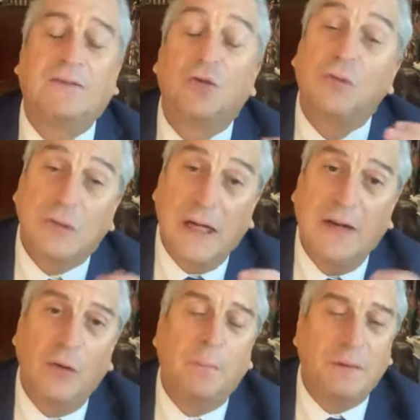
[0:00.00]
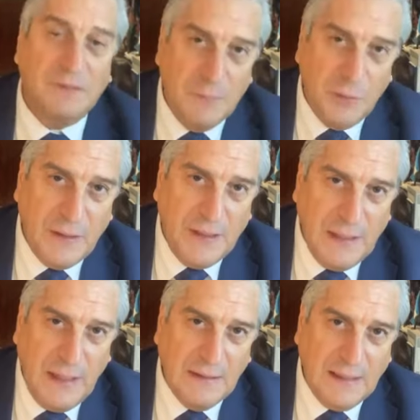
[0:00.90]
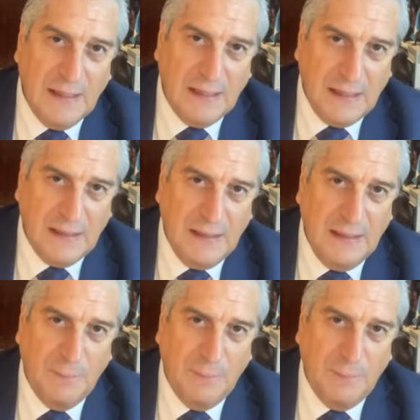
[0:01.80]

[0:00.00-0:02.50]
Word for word: que es contrario al principio general de que la carga